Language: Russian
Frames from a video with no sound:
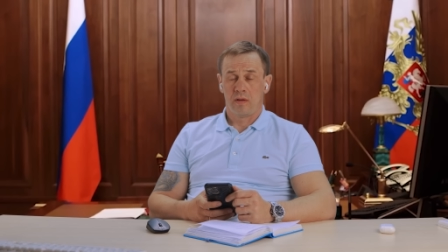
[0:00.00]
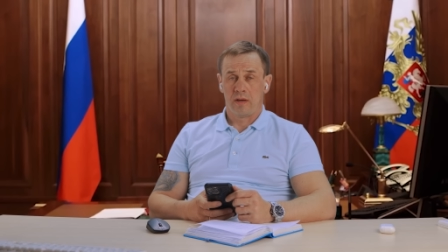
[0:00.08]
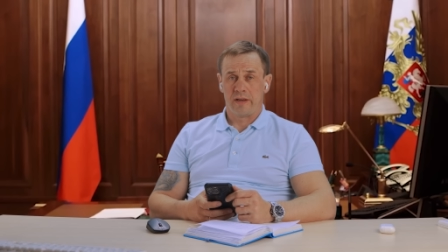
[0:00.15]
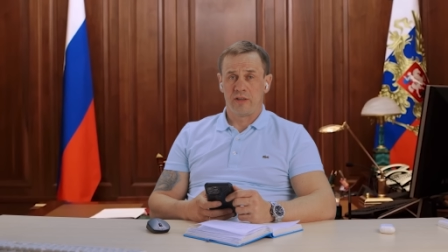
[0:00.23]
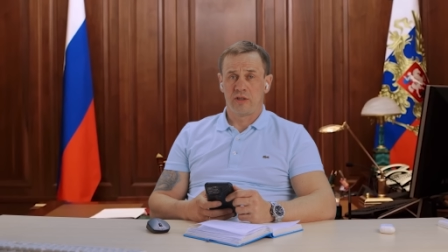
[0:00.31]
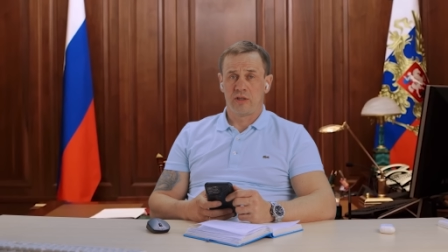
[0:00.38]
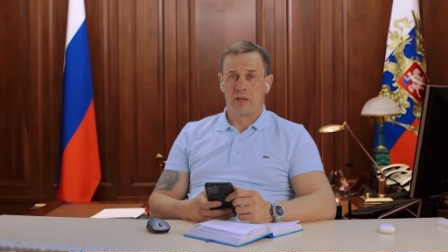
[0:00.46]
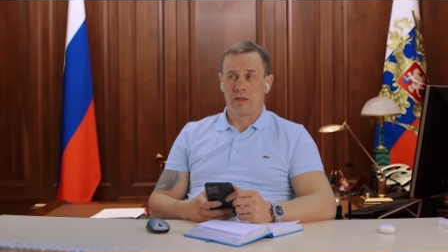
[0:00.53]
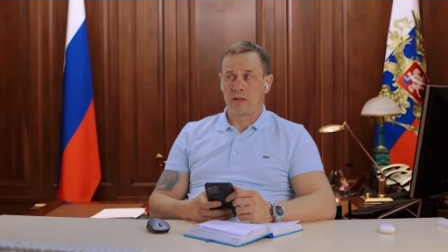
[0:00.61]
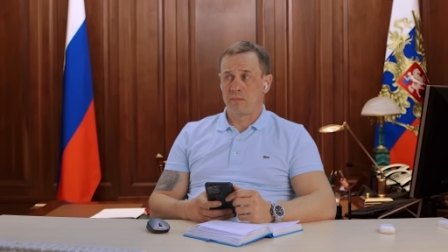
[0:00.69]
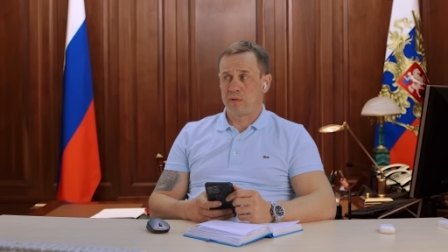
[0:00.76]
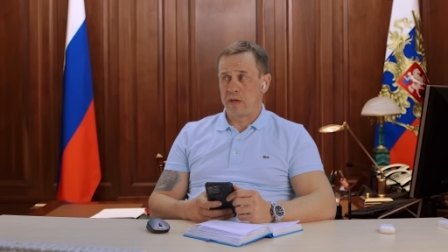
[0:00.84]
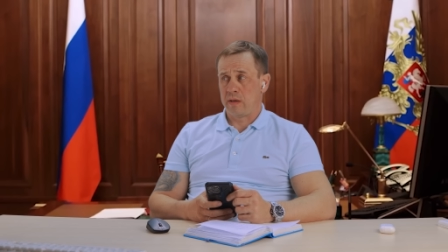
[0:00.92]

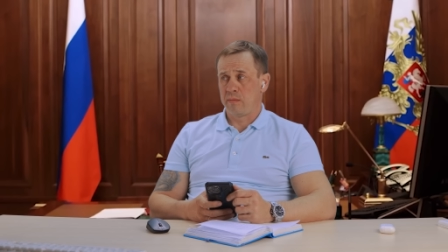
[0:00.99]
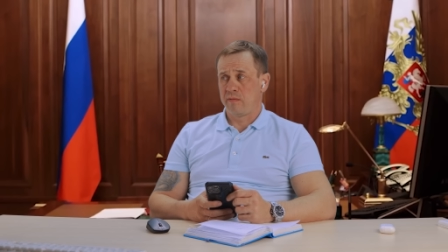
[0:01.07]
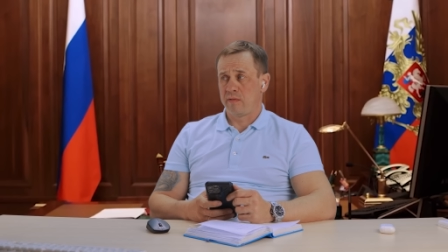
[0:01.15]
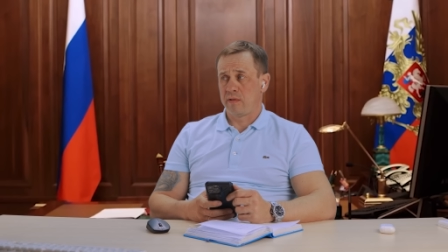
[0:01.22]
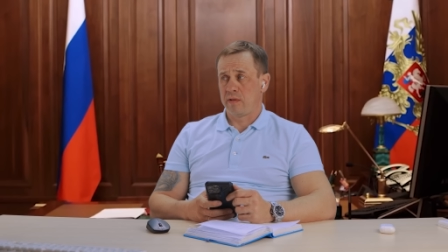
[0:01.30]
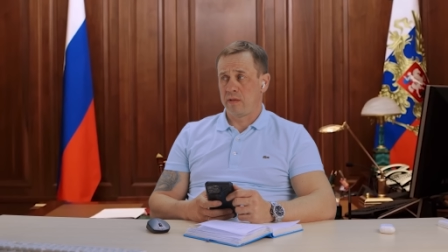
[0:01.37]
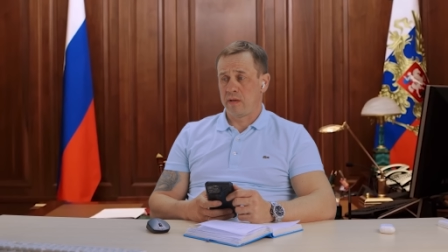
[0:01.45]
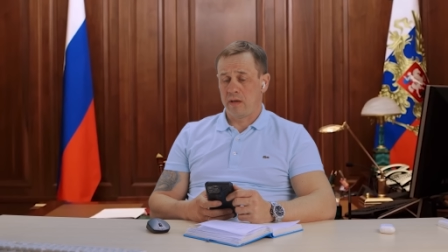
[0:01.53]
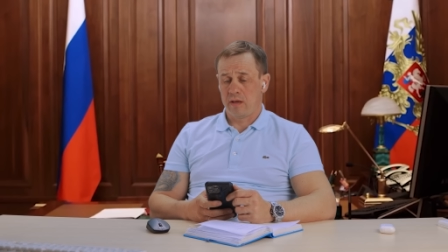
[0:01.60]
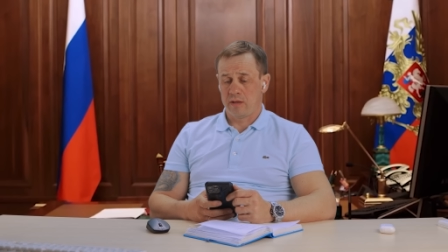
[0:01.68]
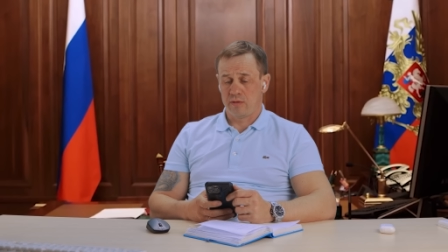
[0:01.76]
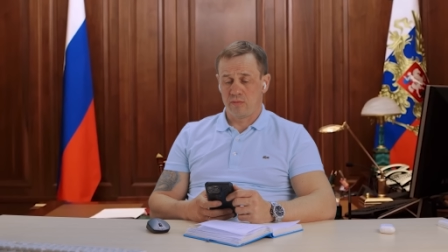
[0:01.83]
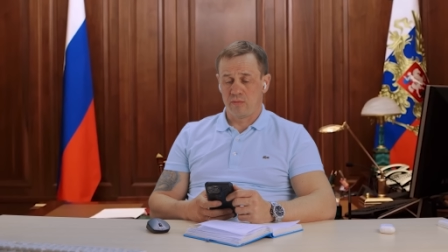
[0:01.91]
окончательном требовании, я
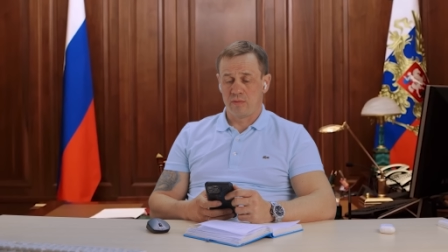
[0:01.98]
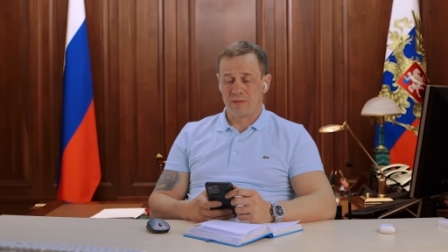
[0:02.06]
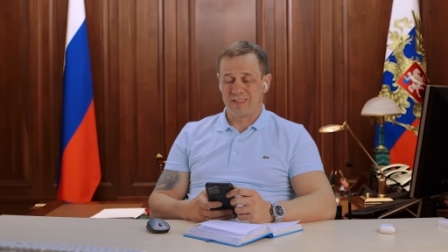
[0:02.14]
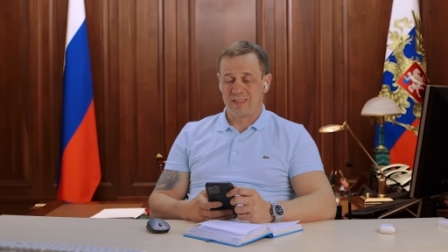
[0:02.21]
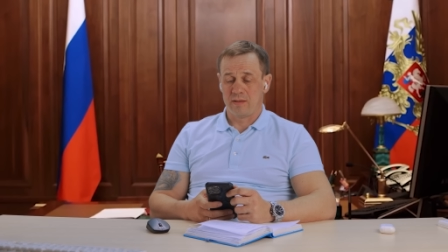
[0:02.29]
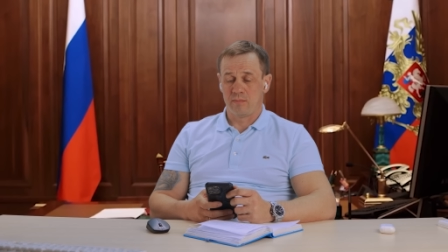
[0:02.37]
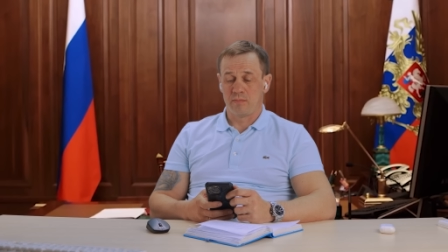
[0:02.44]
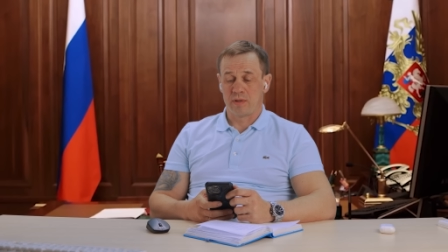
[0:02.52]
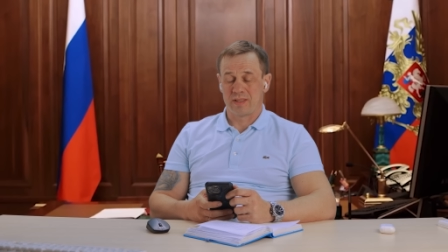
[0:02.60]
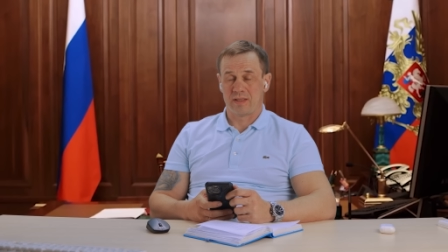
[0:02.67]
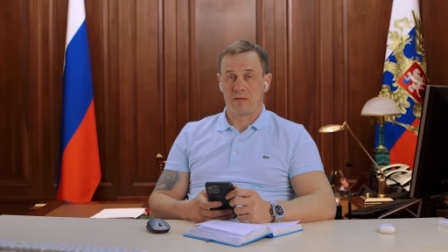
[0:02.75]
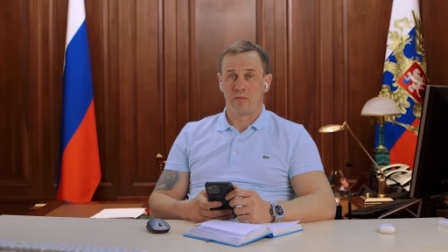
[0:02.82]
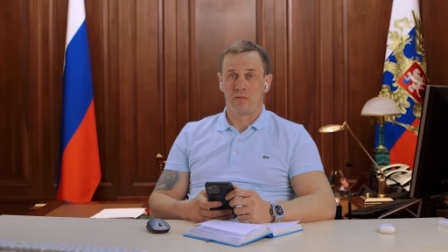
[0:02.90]
хочу с ним
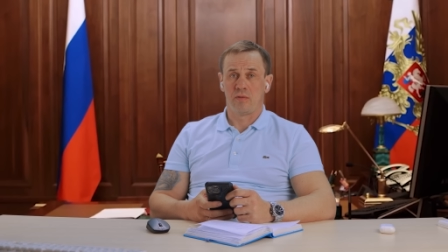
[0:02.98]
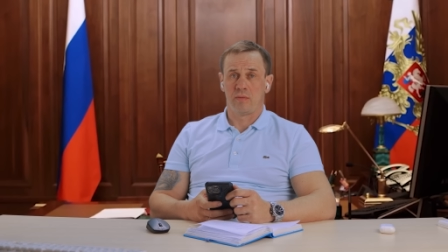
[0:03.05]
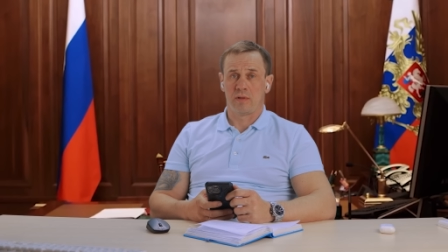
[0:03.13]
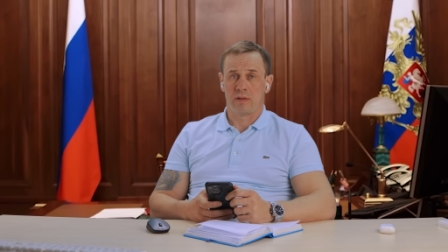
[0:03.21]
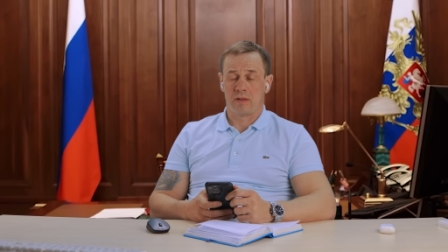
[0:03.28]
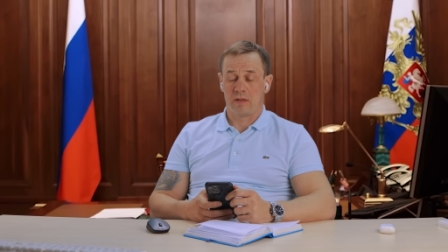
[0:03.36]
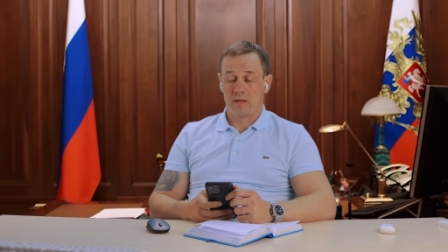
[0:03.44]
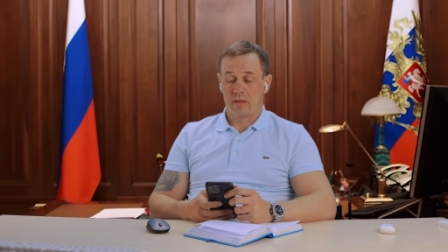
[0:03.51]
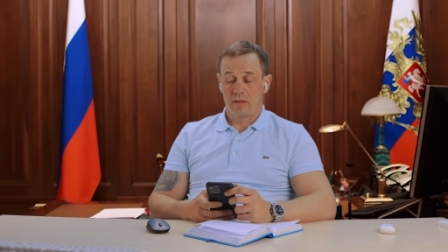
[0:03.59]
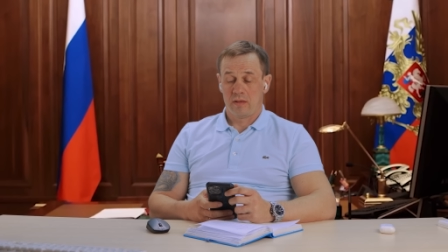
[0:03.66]
познакомиться.